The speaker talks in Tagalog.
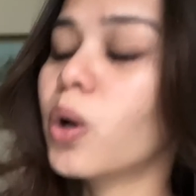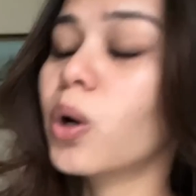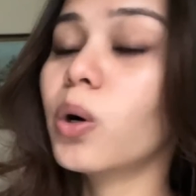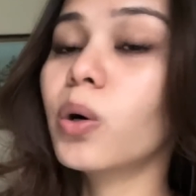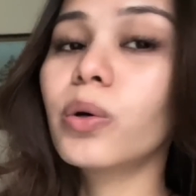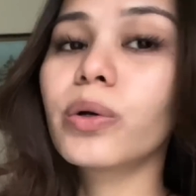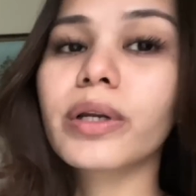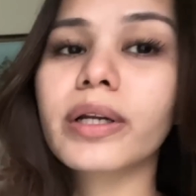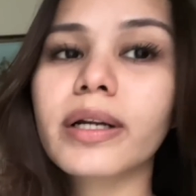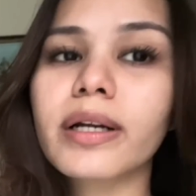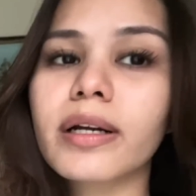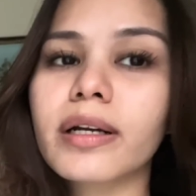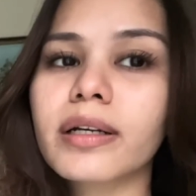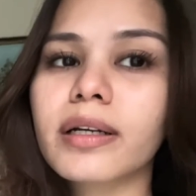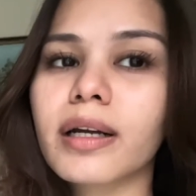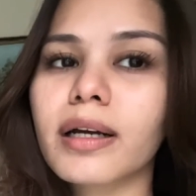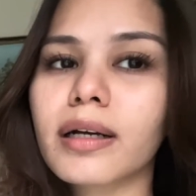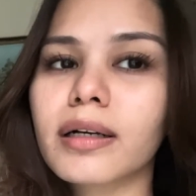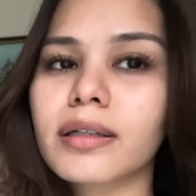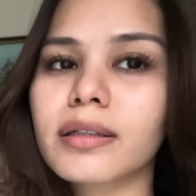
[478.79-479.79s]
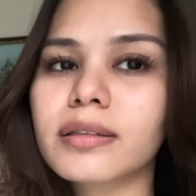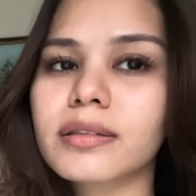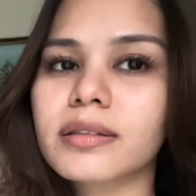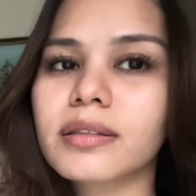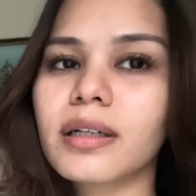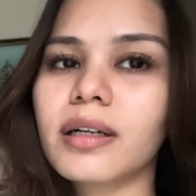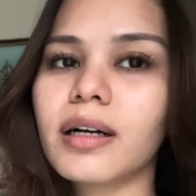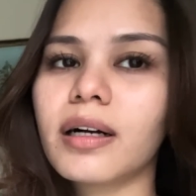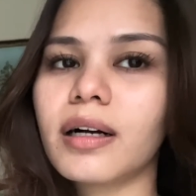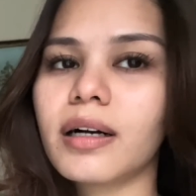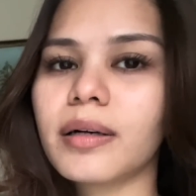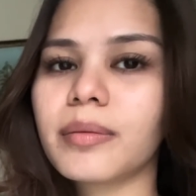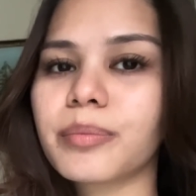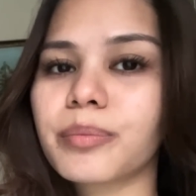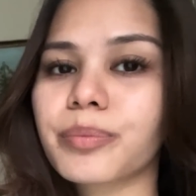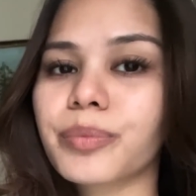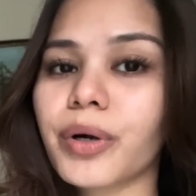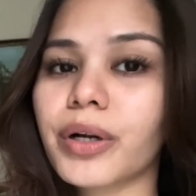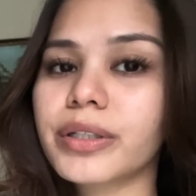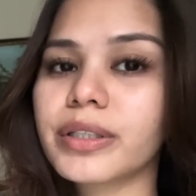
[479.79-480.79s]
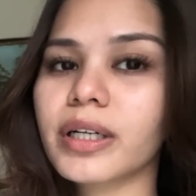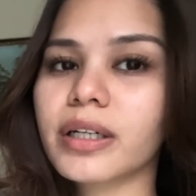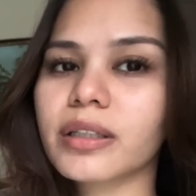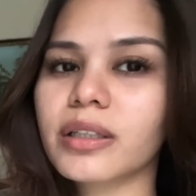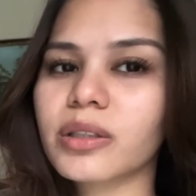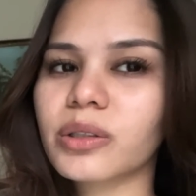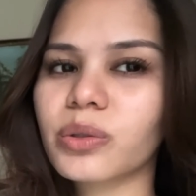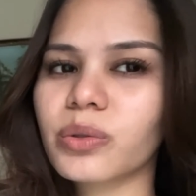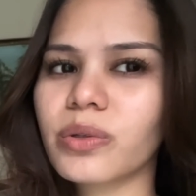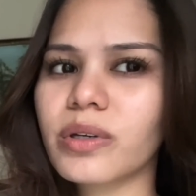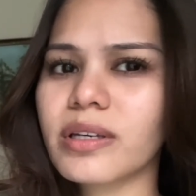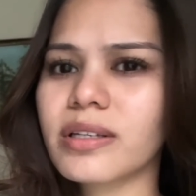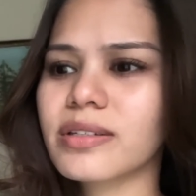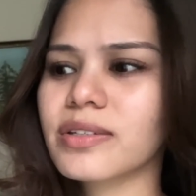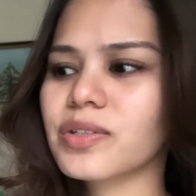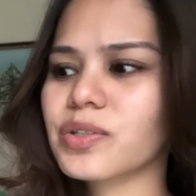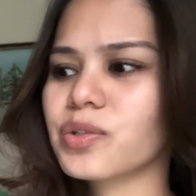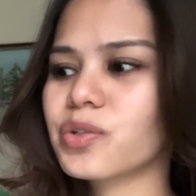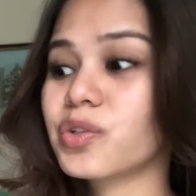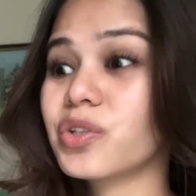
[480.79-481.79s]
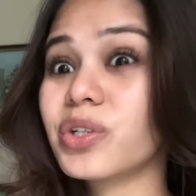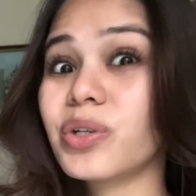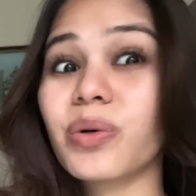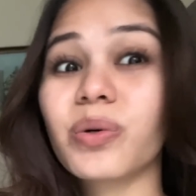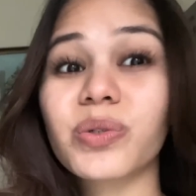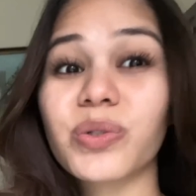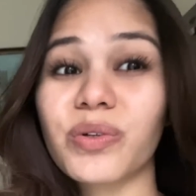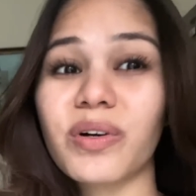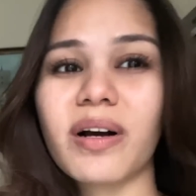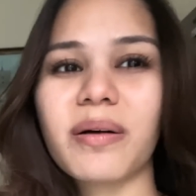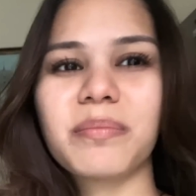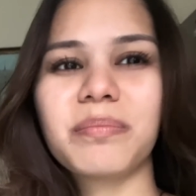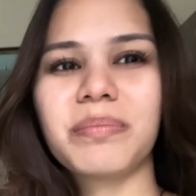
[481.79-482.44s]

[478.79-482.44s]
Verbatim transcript: owner ng um, product na to is, she also have